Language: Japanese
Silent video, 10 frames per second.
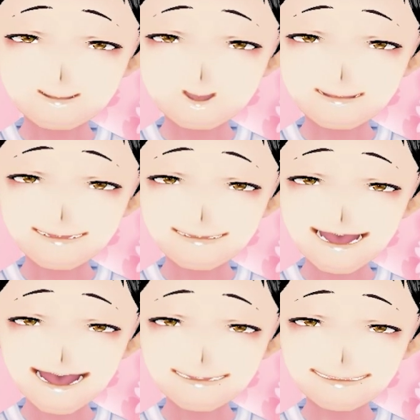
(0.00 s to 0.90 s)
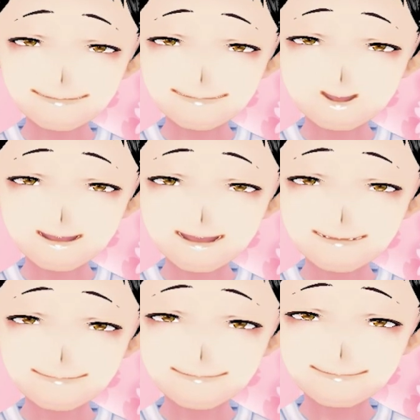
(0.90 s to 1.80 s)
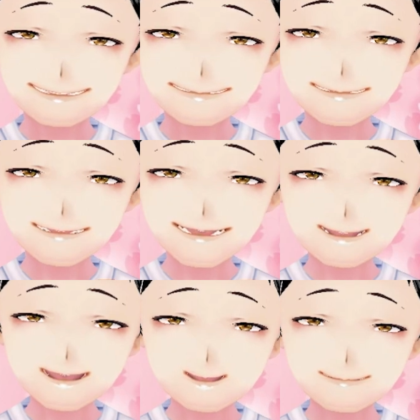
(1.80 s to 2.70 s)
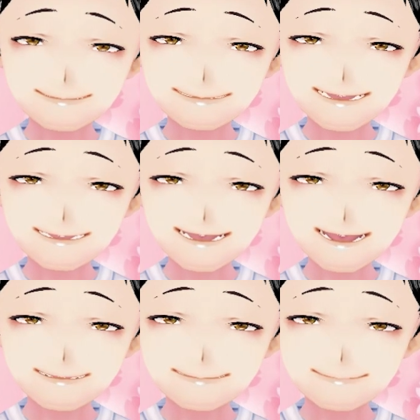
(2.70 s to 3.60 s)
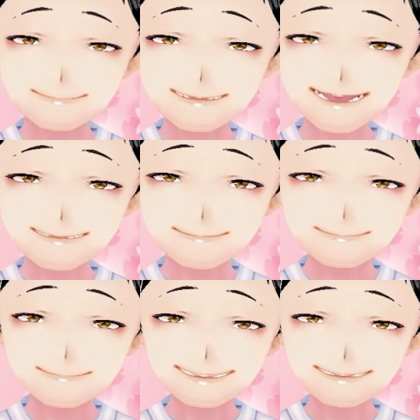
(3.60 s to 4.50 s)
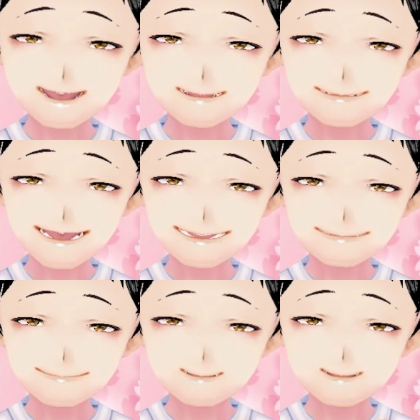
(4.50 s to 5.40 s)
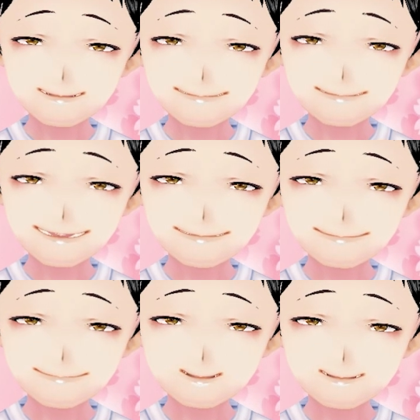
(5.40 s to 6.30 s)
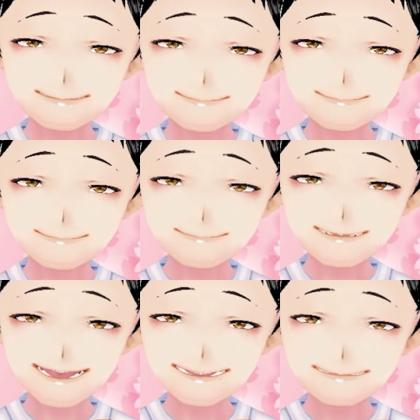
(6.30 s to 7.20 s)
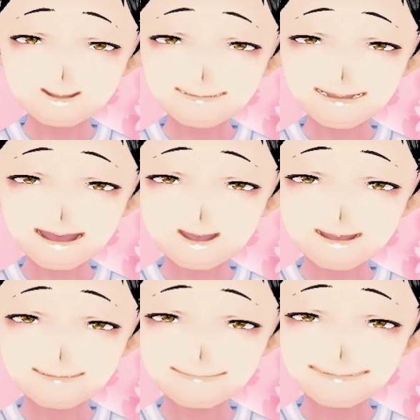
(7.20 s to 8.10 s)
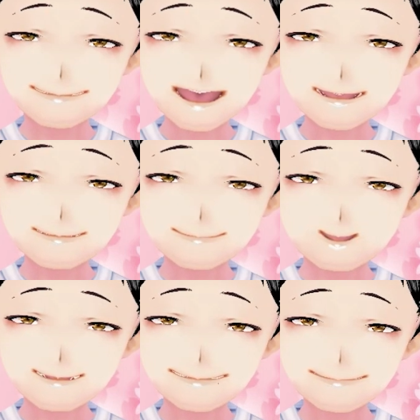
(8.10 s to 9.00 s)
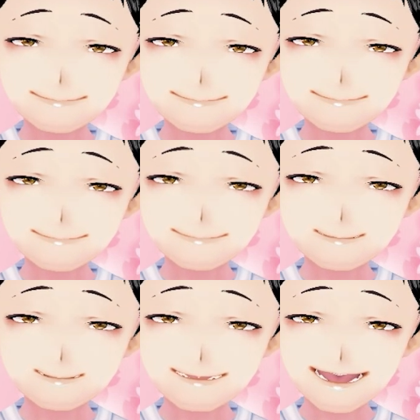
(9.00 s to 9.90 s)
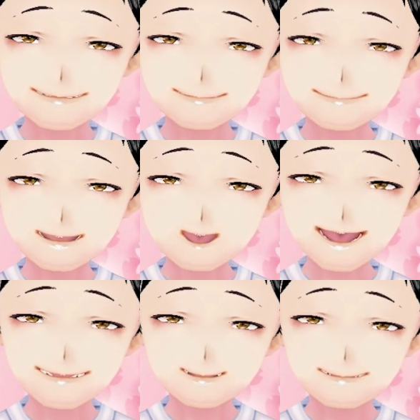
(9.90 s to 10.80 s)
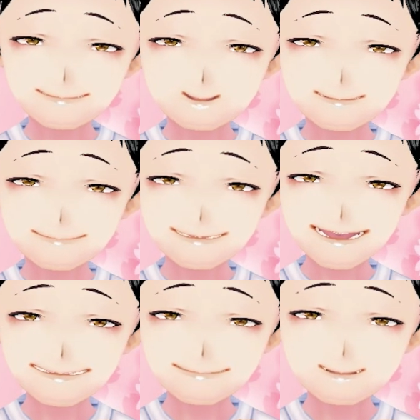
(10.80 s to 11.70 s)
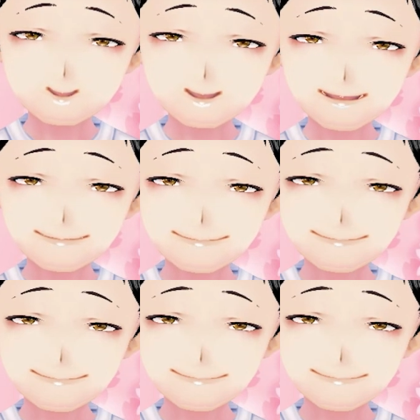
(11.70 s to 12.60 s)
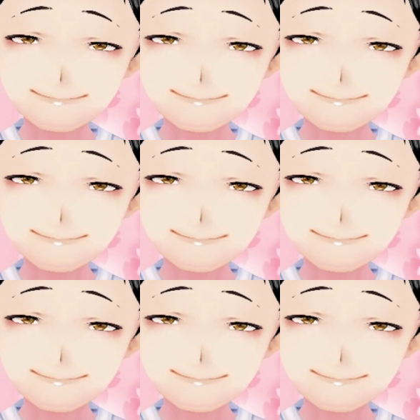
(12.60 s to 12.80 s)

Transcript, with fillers: 大阪杯で見事、デイパパレを本命の赤星にした競馬部で圧倒的な的中率、回収率を誇る競馬部の守護神、ムーさんの予想は今週も大注目です。